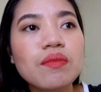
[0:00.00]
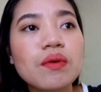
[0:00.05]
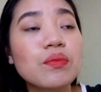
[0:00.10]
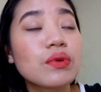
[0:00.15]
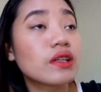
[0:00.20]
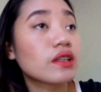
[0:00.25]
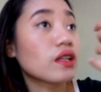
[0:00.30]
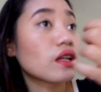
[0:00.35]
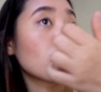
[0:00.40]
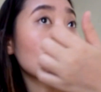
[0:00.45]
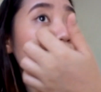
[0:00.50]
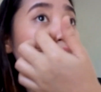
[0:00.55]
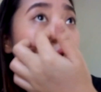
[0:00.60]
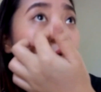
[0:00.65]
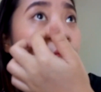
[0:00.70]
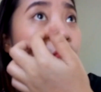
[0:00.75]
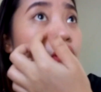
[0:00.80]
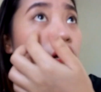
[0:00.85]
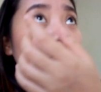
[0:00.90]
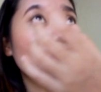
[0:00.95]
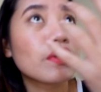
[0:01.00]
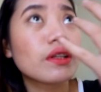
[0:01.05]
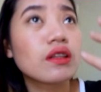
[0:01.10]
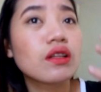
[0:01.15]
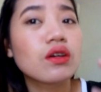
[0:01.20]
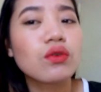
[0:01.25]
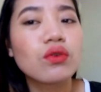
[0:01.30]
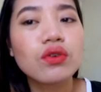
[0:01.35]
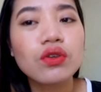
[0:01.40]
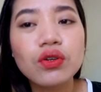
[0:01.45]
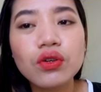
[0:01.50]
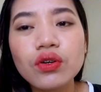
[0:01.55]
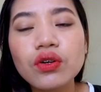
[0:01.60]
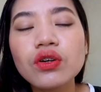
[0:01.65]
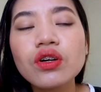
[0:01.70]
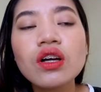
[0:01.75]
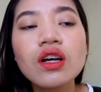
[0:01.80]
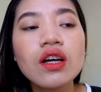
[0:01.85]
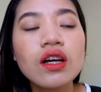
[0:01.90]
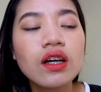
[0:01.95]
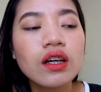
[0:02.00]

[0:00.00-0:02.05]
Papalitan namin yung apat na gulong.